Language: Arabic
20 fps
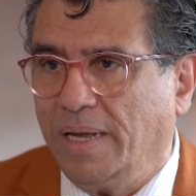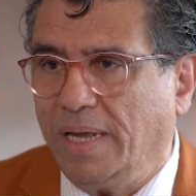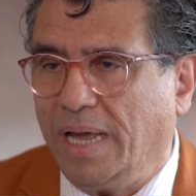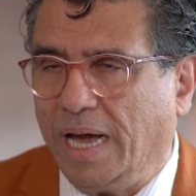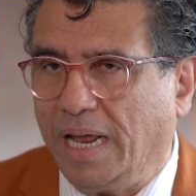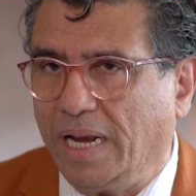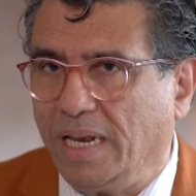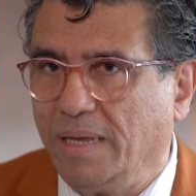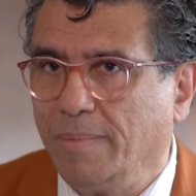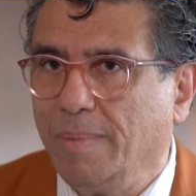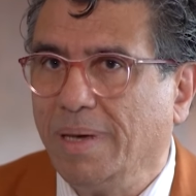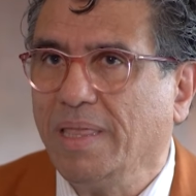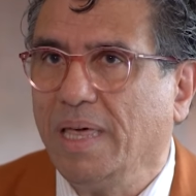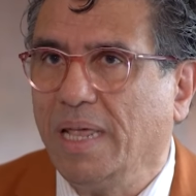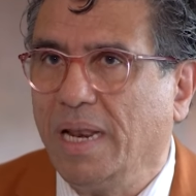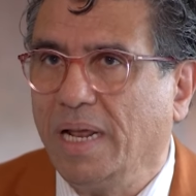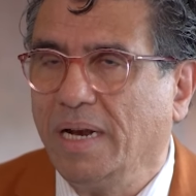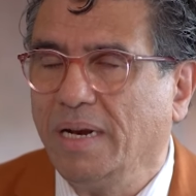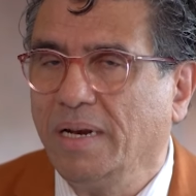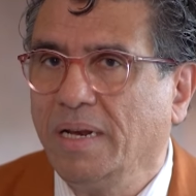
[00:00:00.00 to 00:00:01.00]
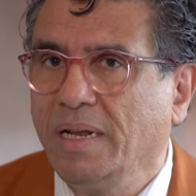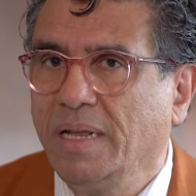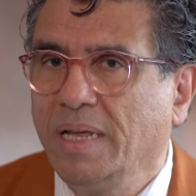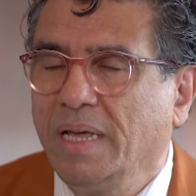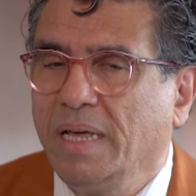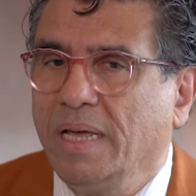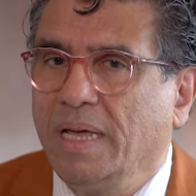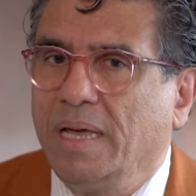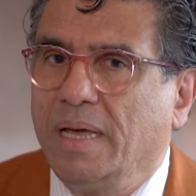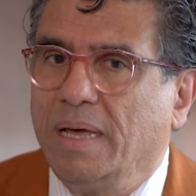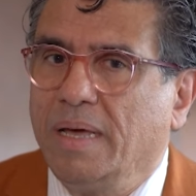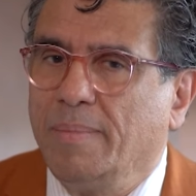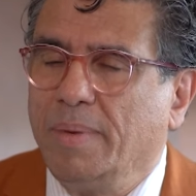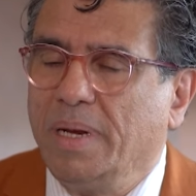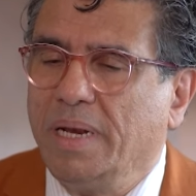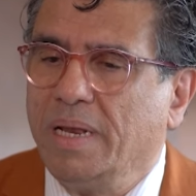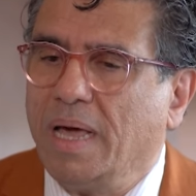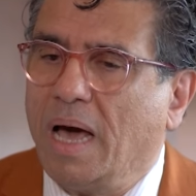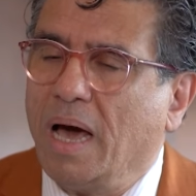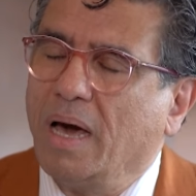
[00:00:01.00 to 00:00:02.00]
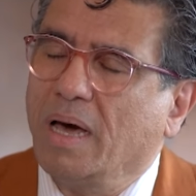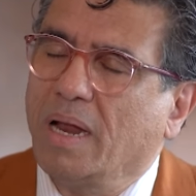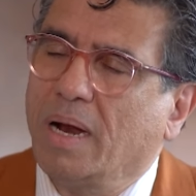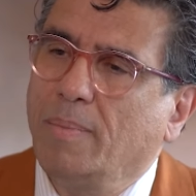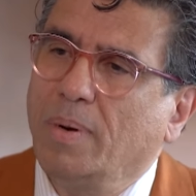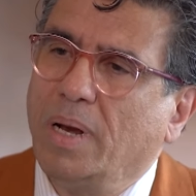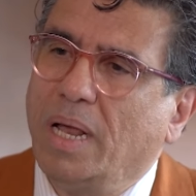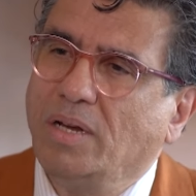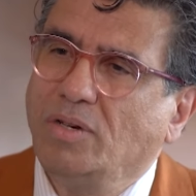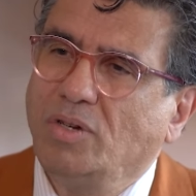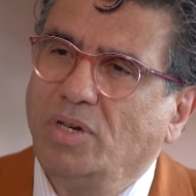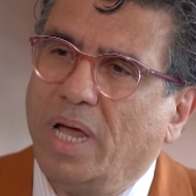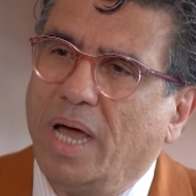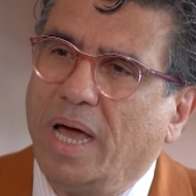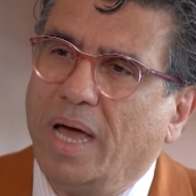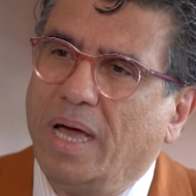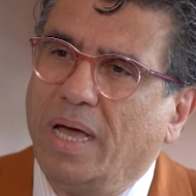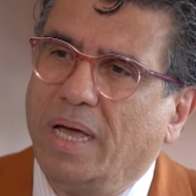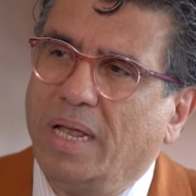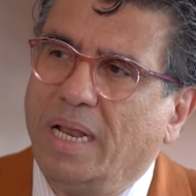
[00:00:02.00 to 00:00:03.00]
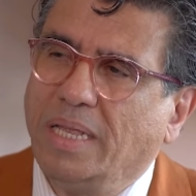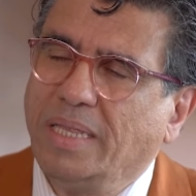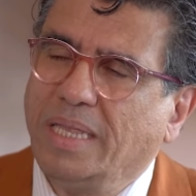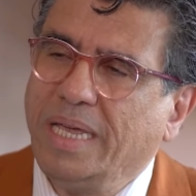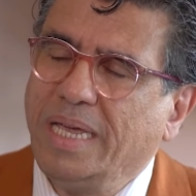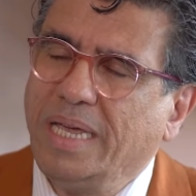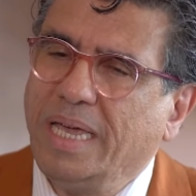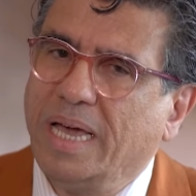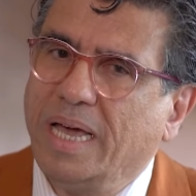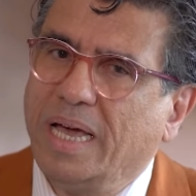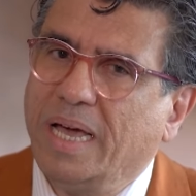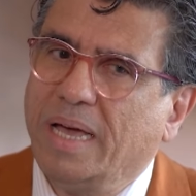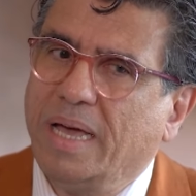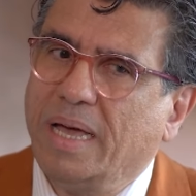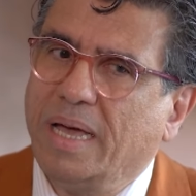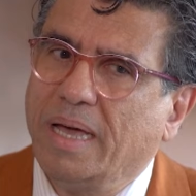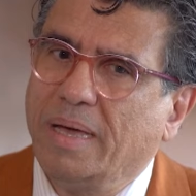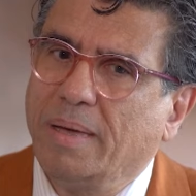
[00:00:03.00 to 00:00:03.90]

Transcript: يعني مثلا من اقرب الاشياء لدي